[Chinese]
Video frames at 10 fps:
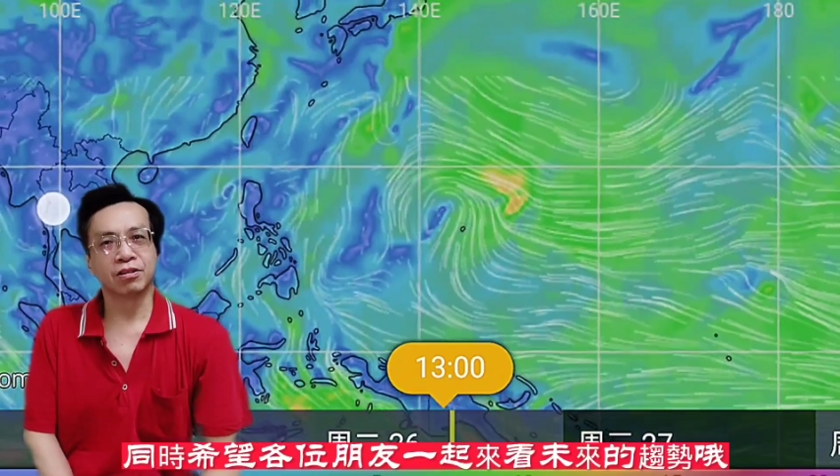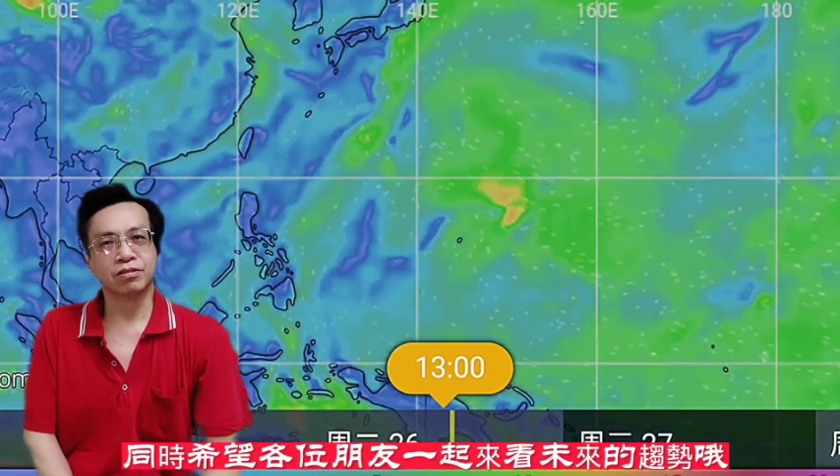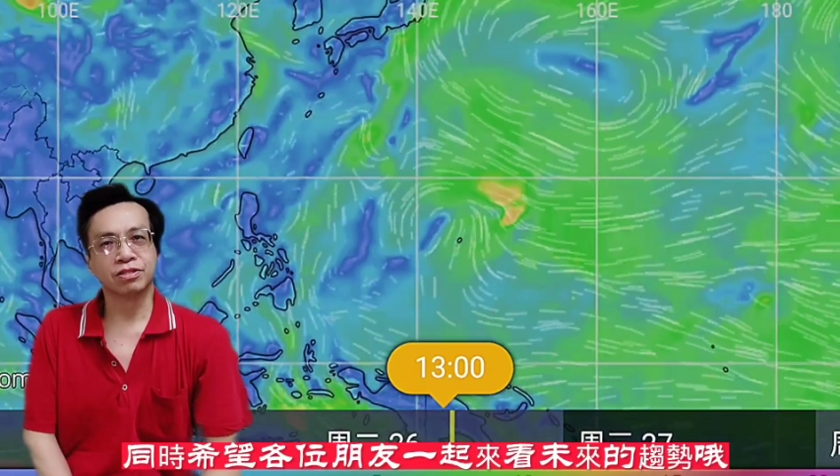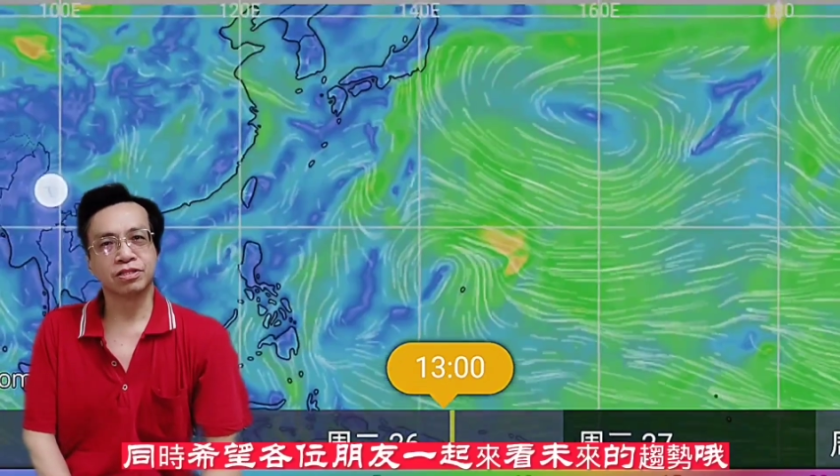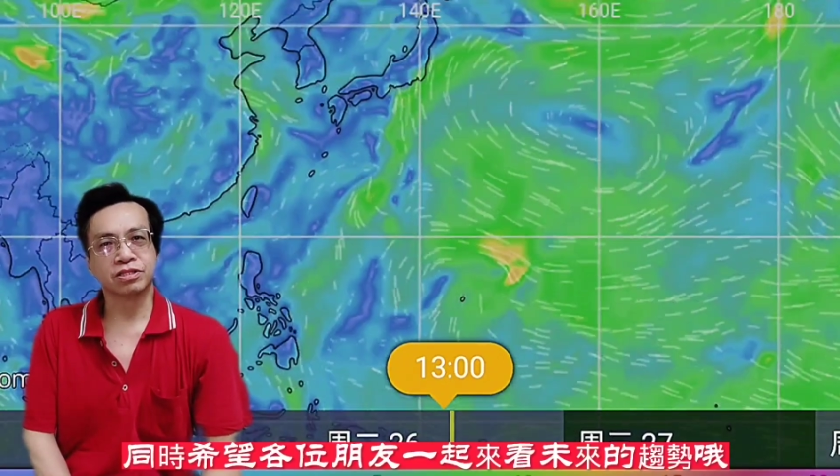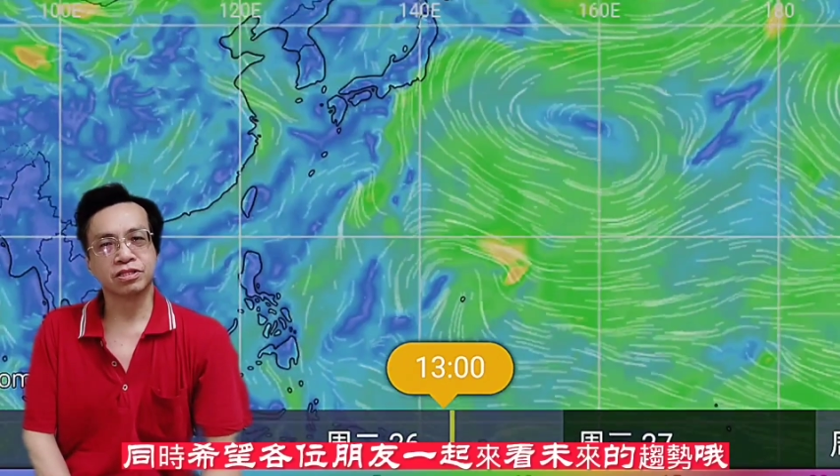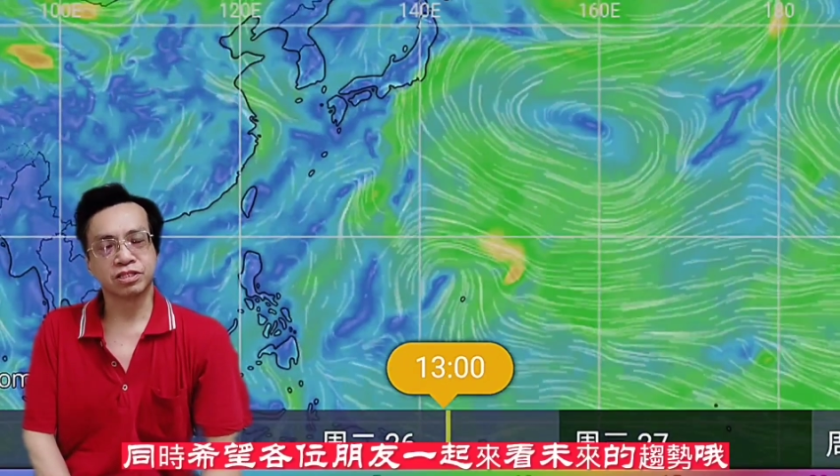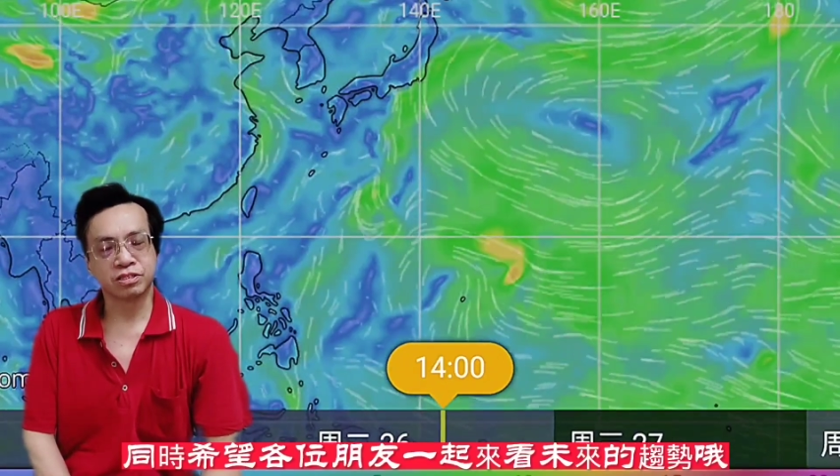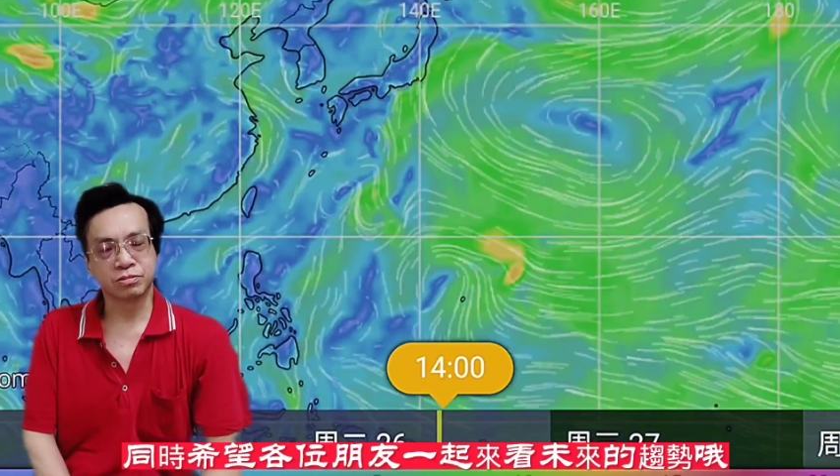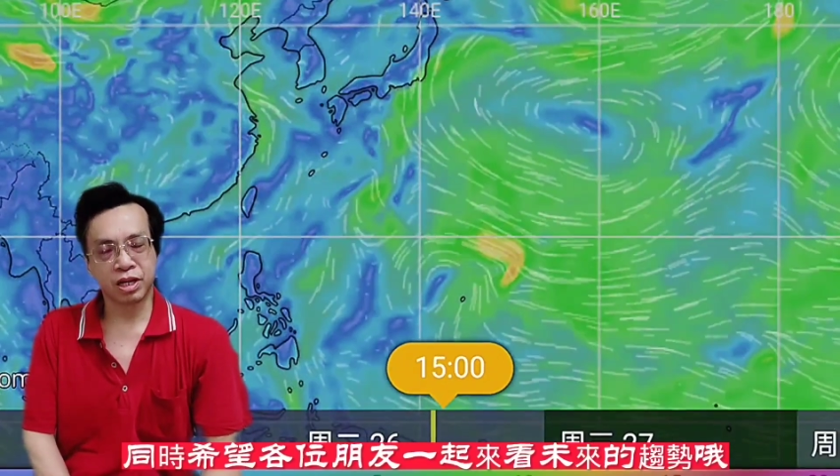同时
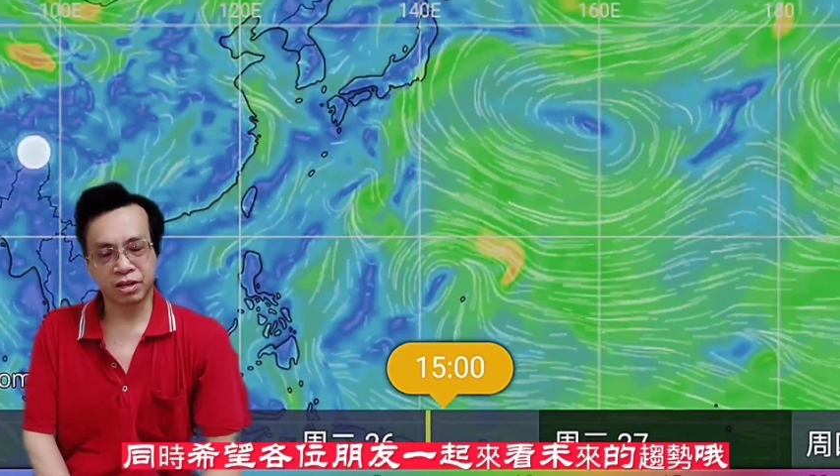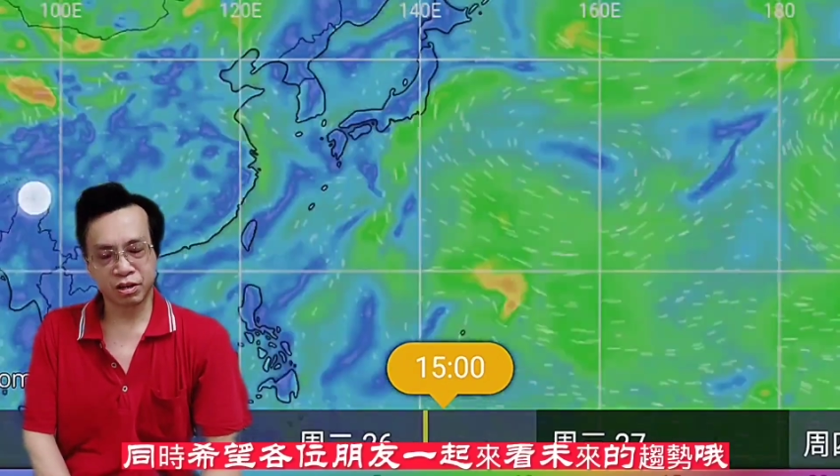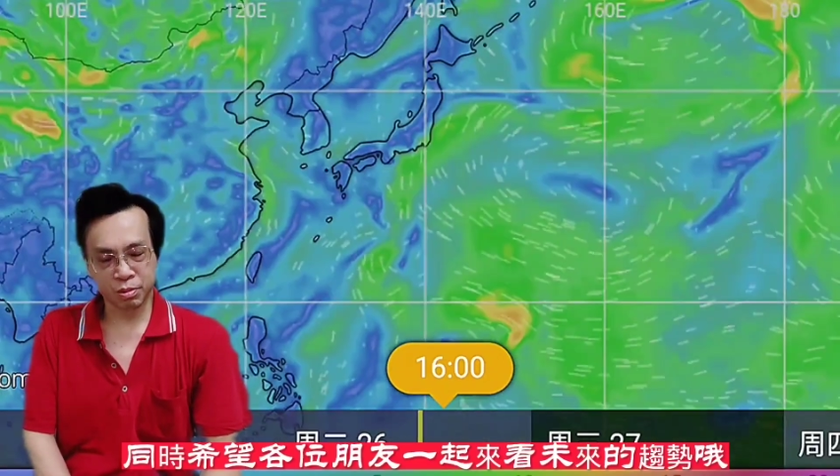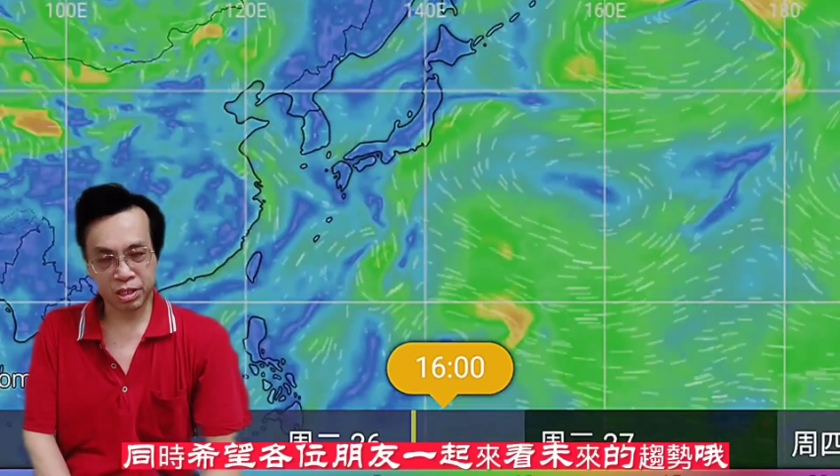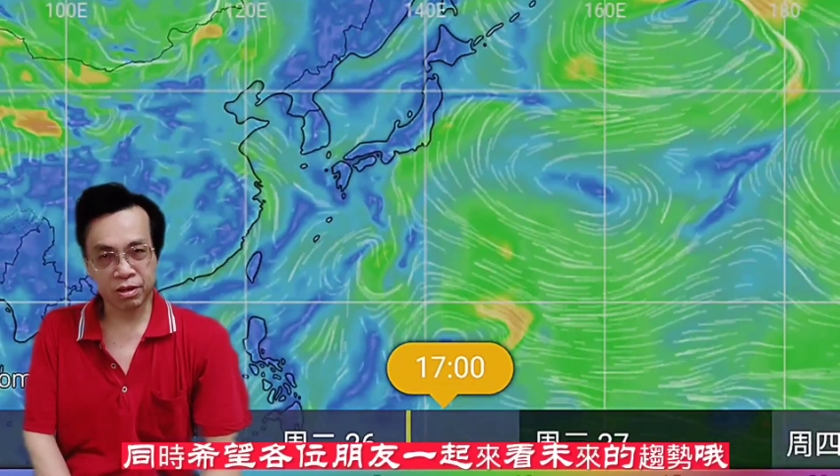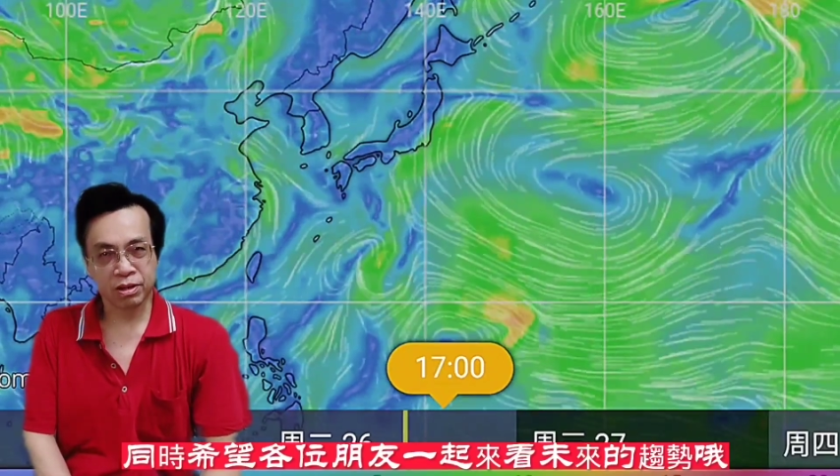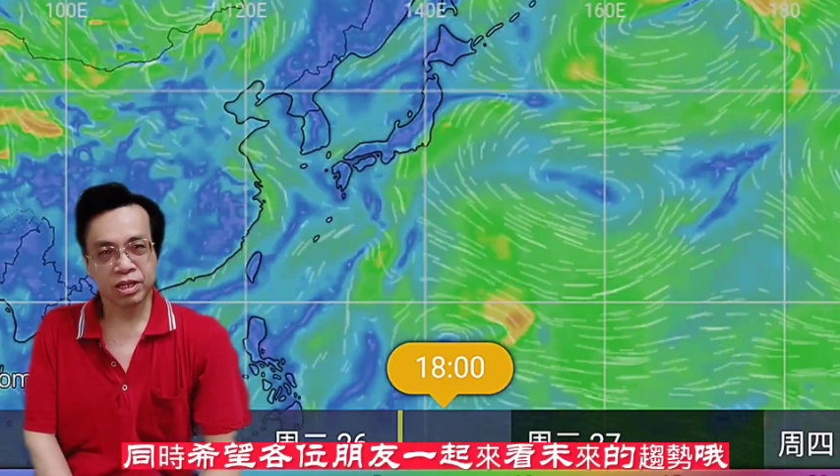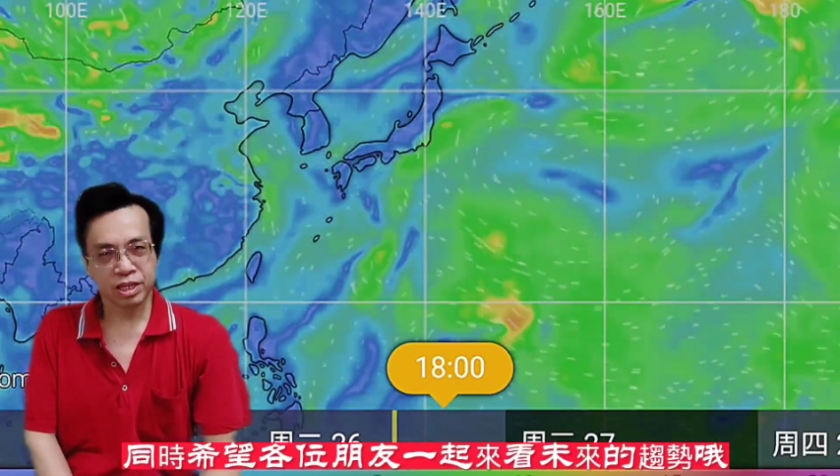希望各位朋友